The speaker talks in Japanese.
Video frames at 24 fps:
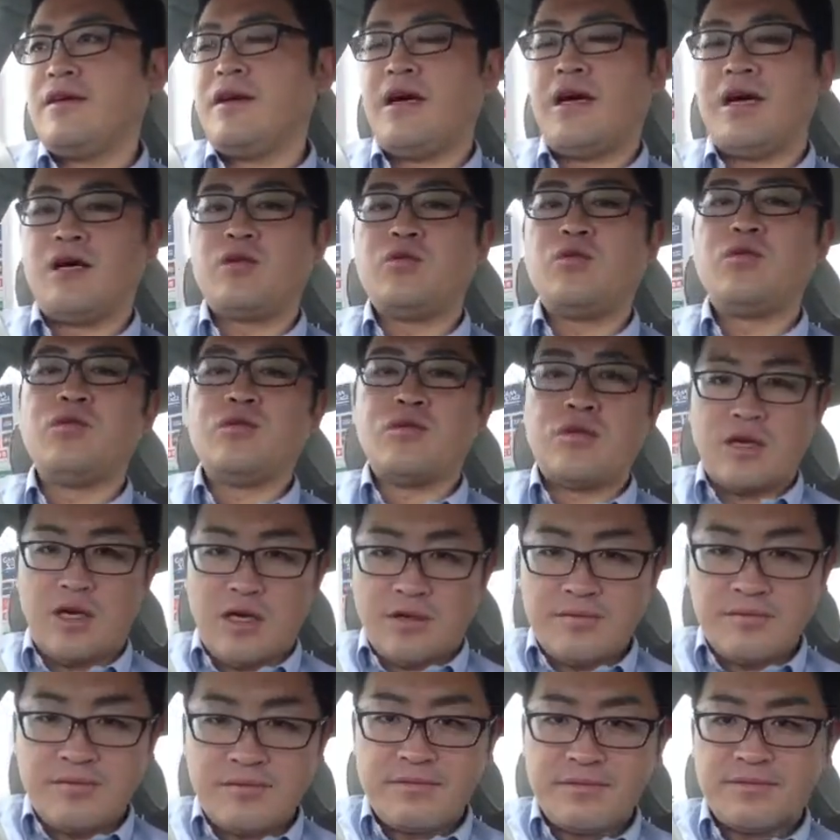あろうが、
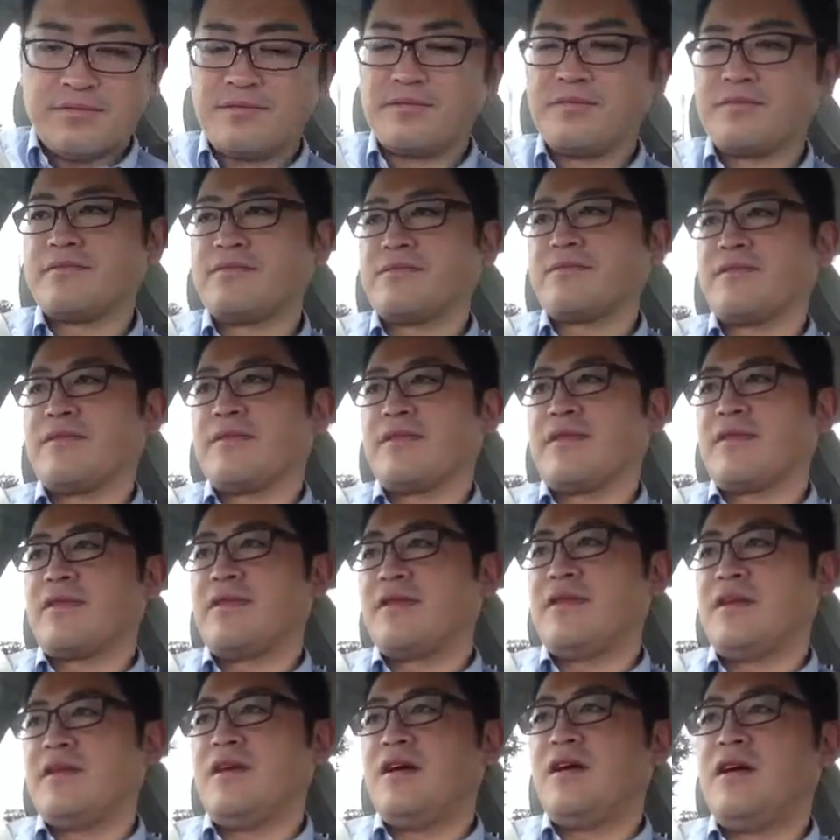
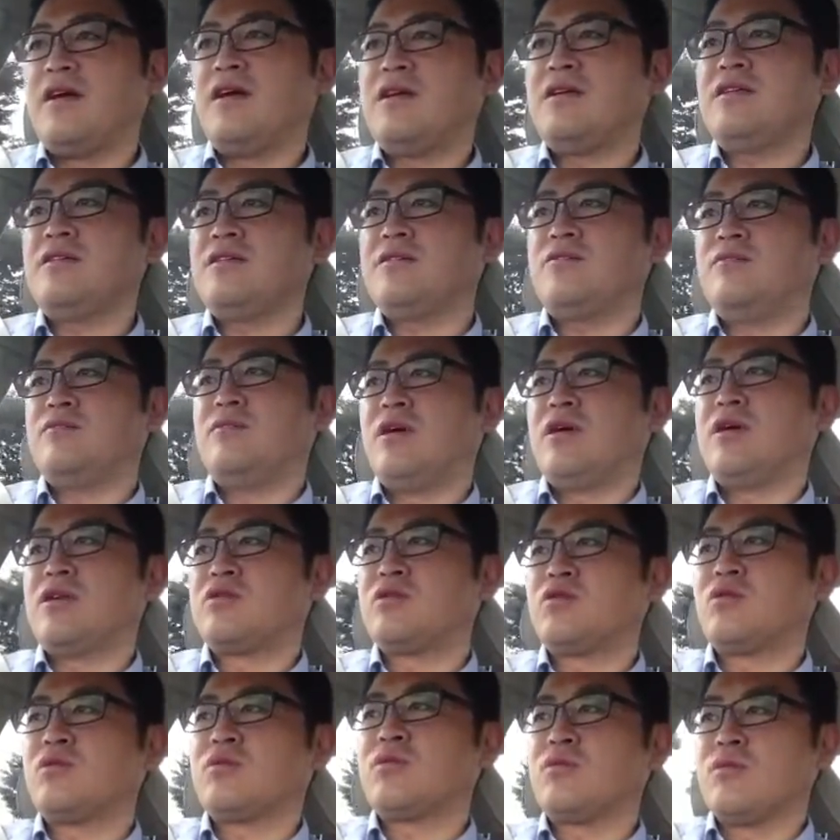はり、まあ
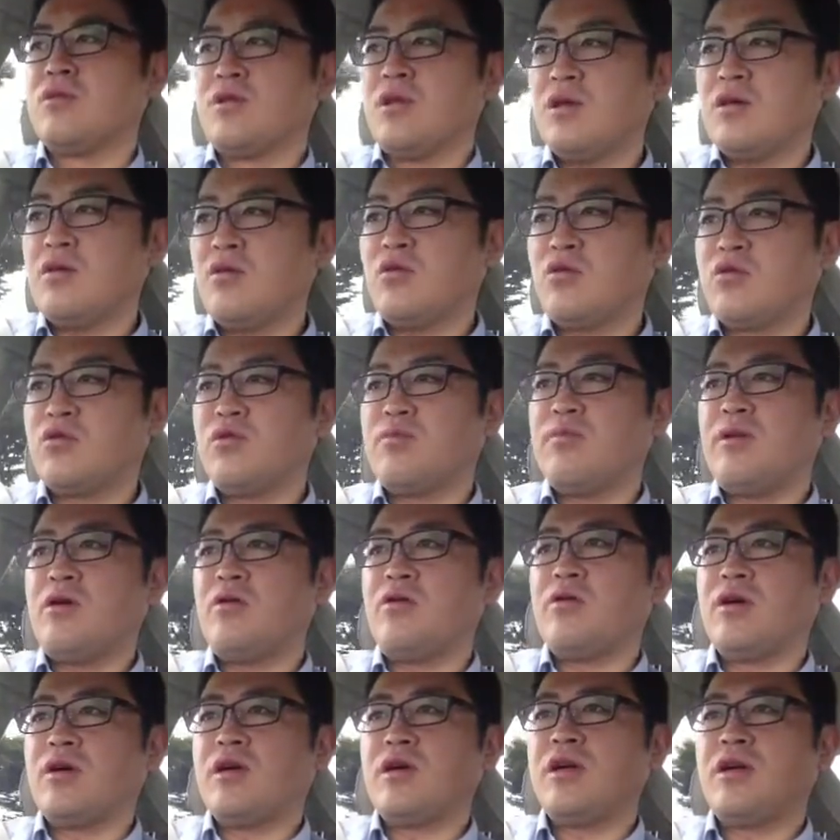ちょっとね、言葉
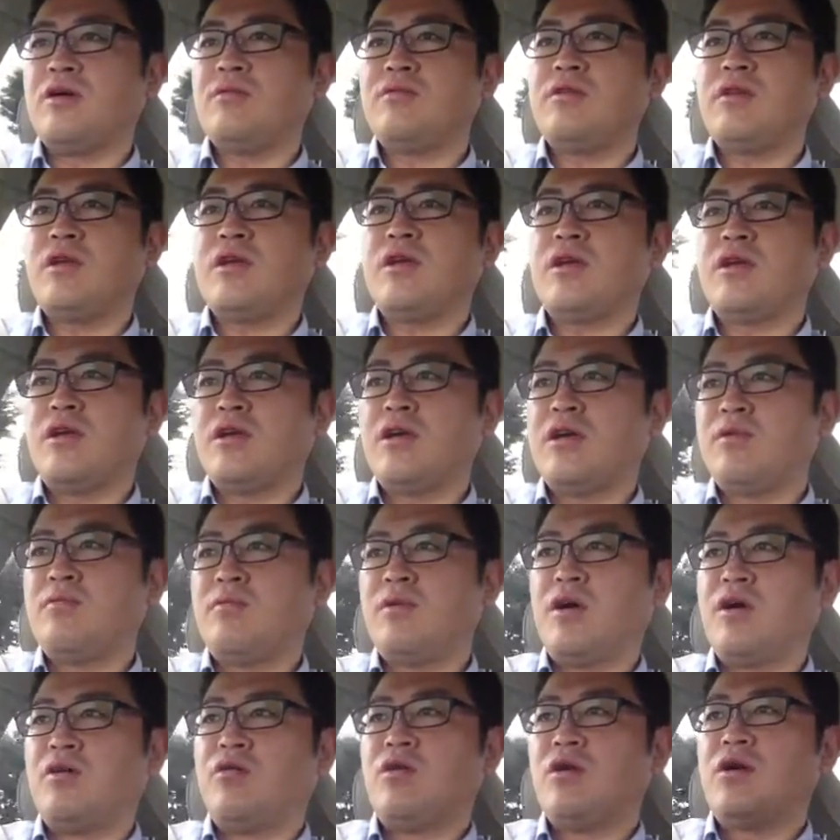を選びながら、
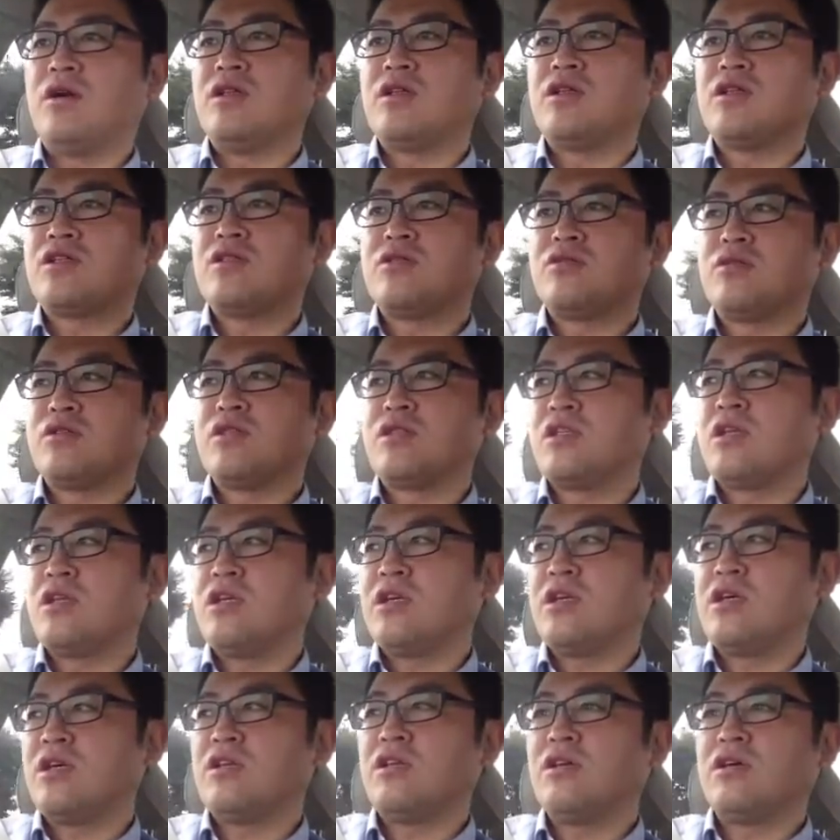まあお話をして
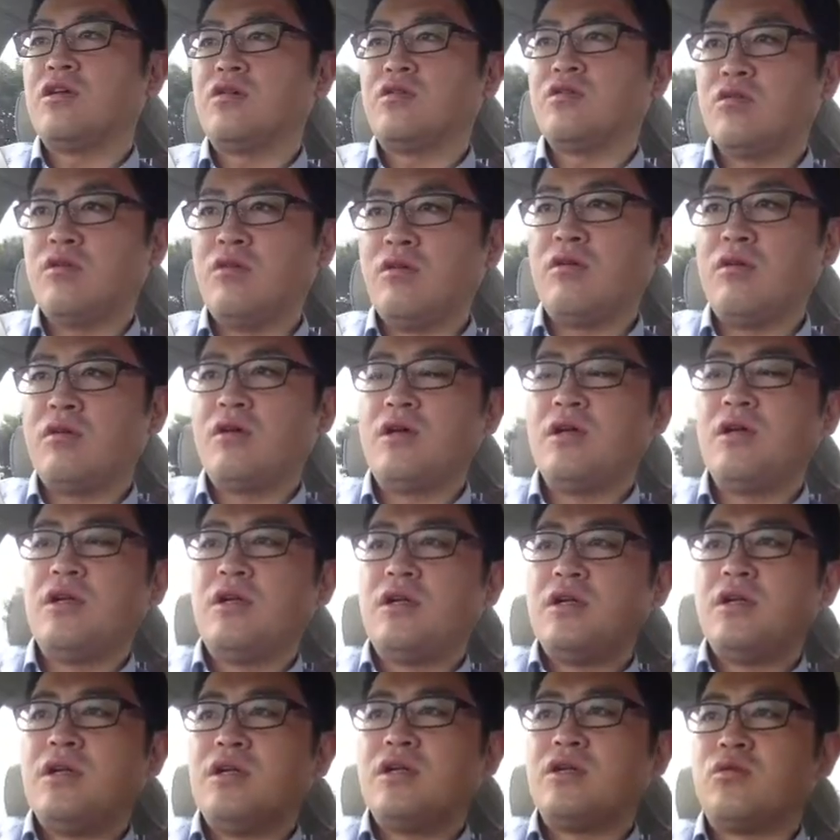いかないと、
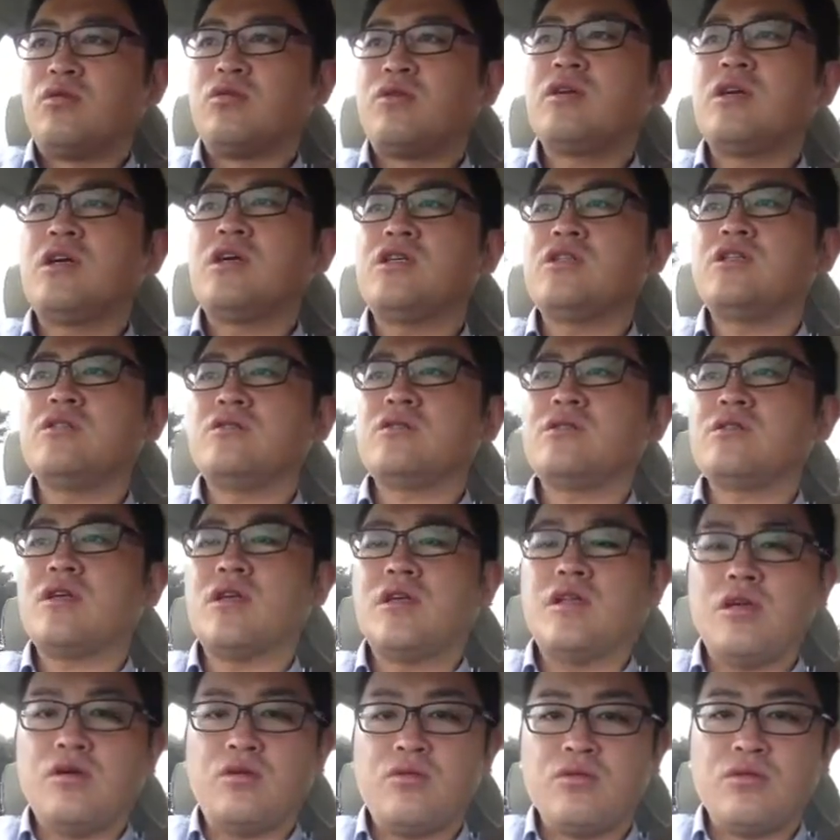え取り返しのつ
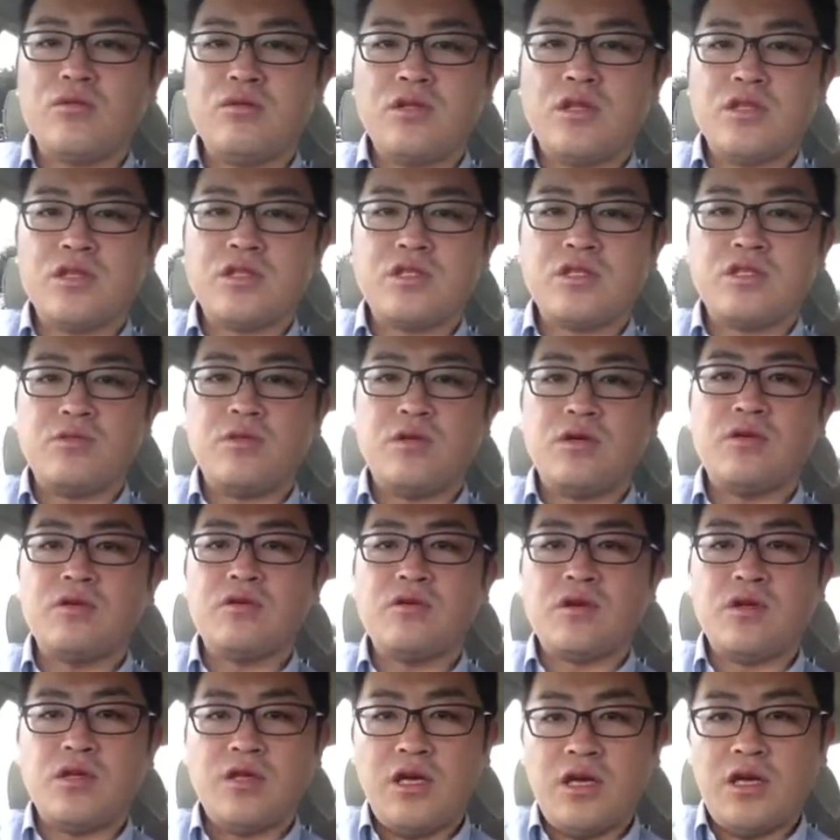かないことになってしまう
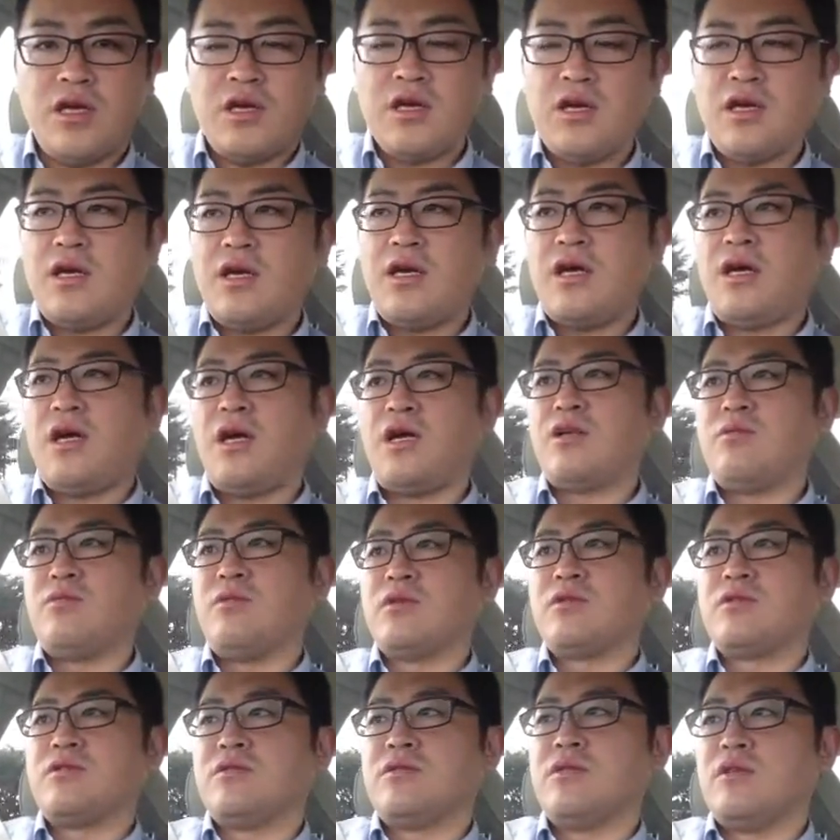とかね、あり
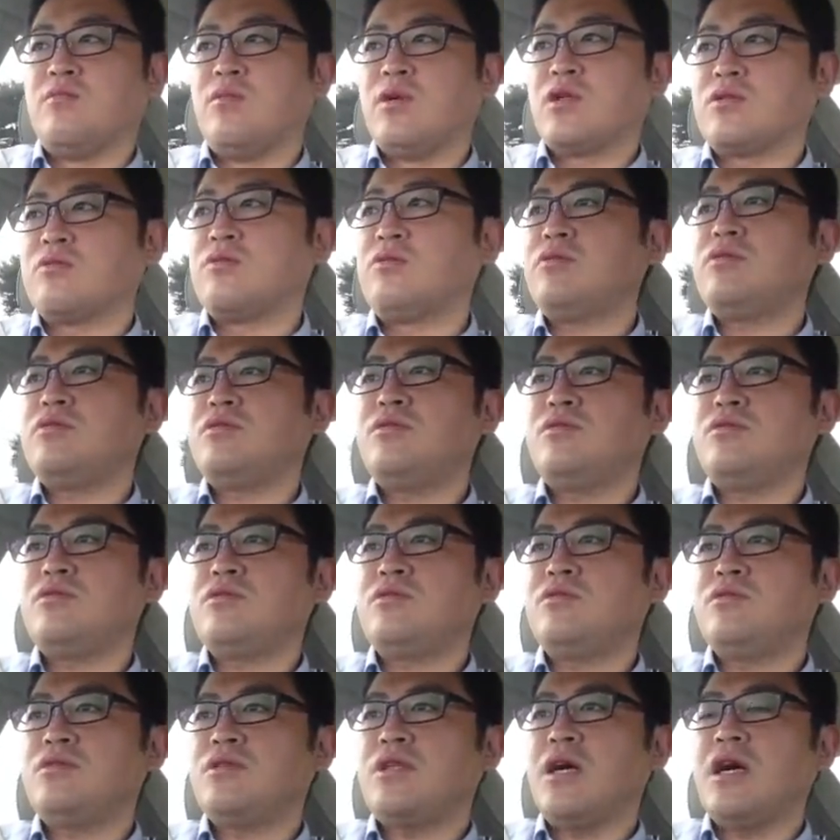ますんで、まあそう
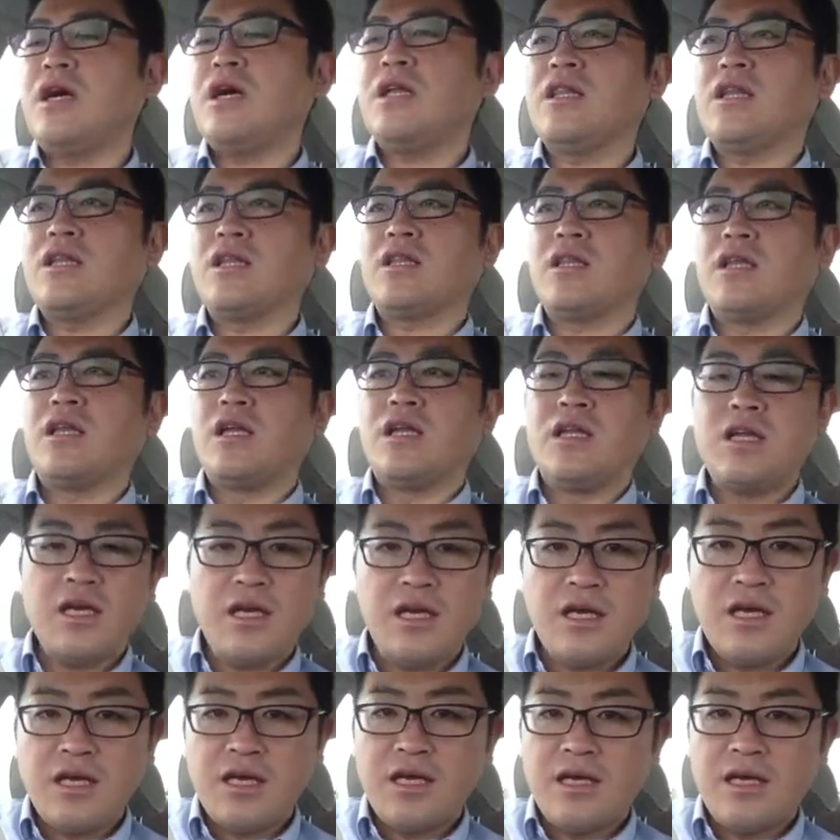いう中だったらね、